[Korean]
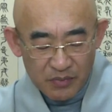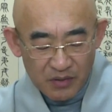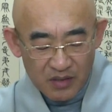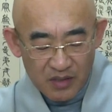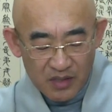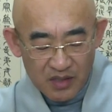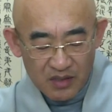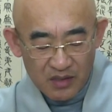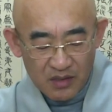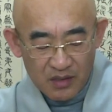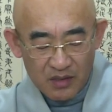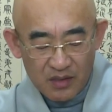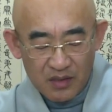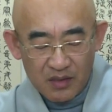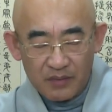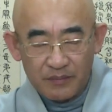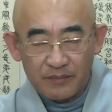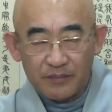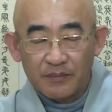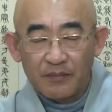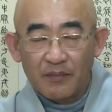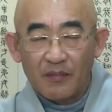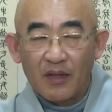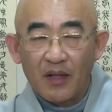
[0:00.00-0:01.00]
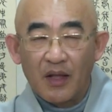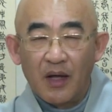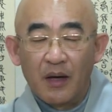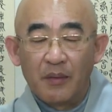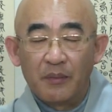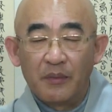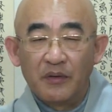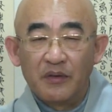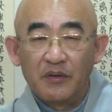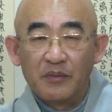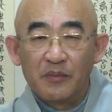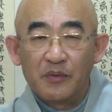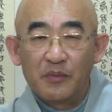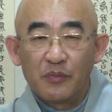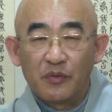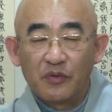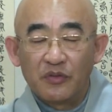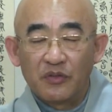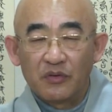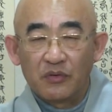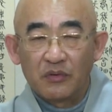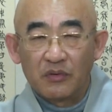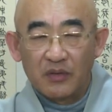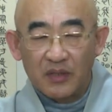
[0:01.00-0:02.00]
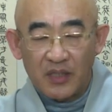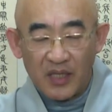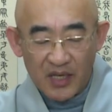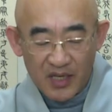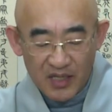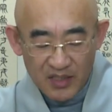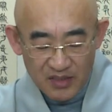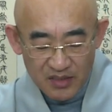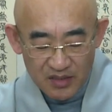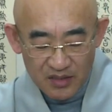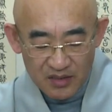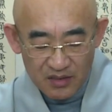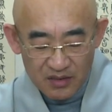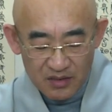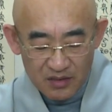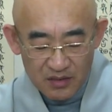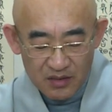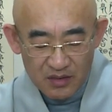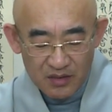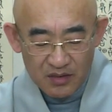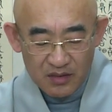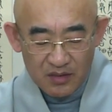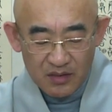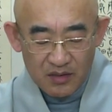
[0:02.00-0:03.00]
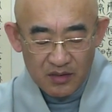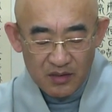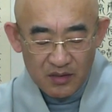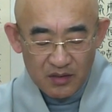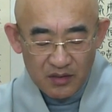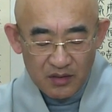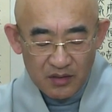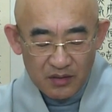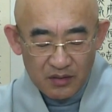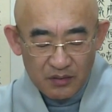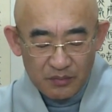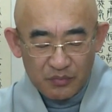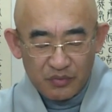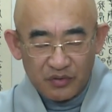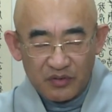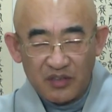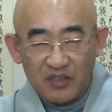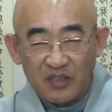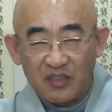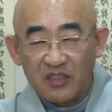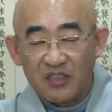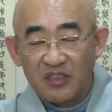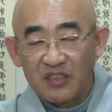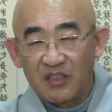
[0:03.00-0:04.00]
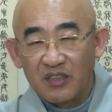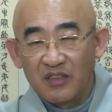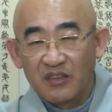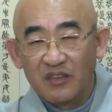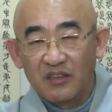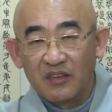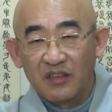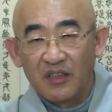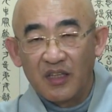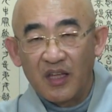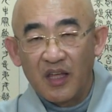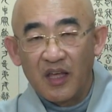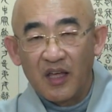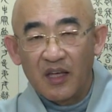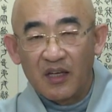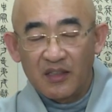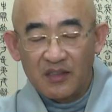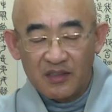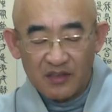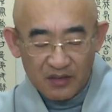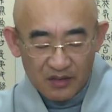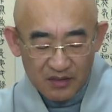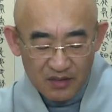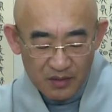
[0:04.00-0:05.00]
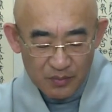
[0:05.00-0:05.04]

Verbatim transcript: 뻔한 걸 아버님이 보시고 대신 부딪히셨는데 그것